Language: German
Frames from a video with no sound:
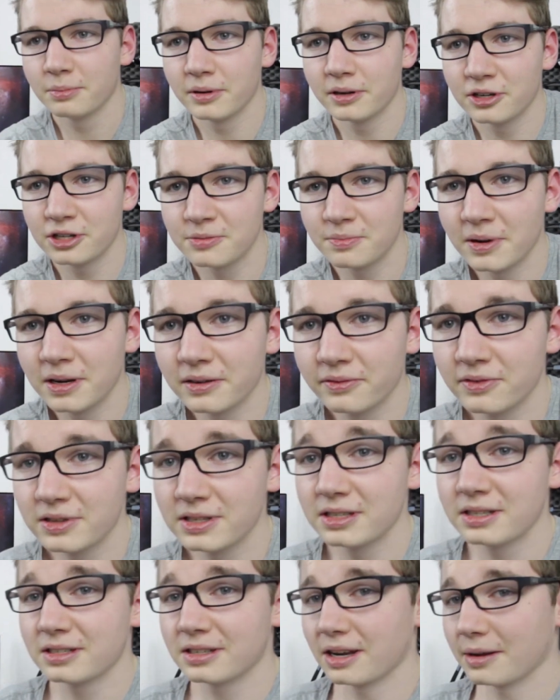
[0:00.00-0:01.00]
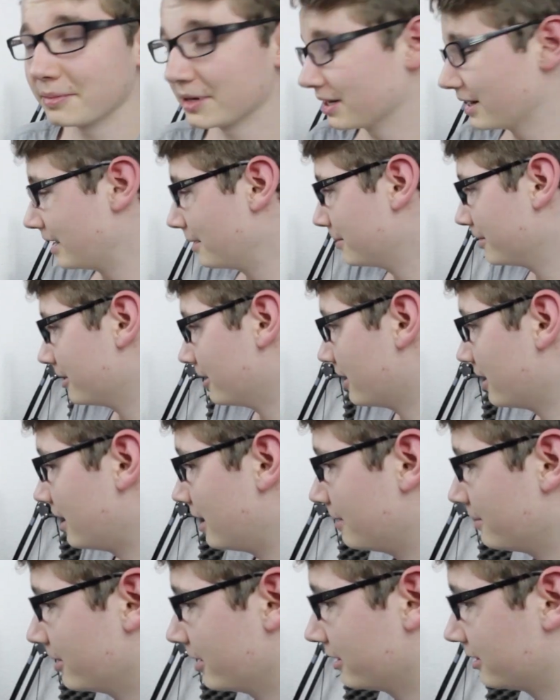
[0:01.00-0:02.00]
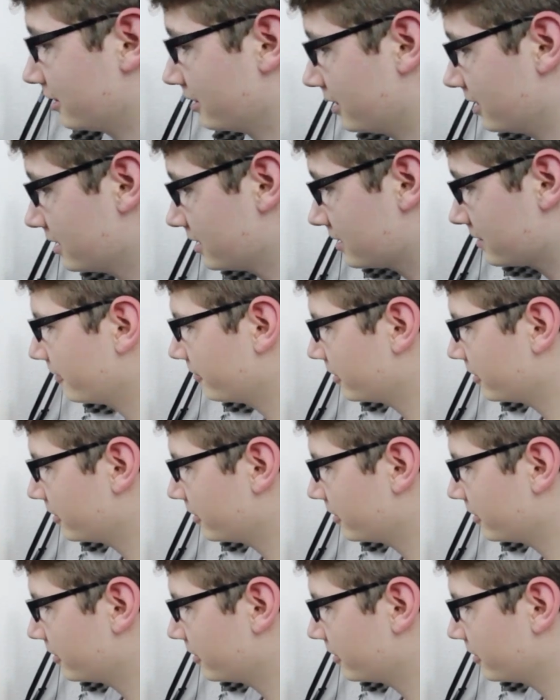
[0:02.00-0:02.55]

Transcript: Bin gespannt, wie sich damit arbeiten lässt.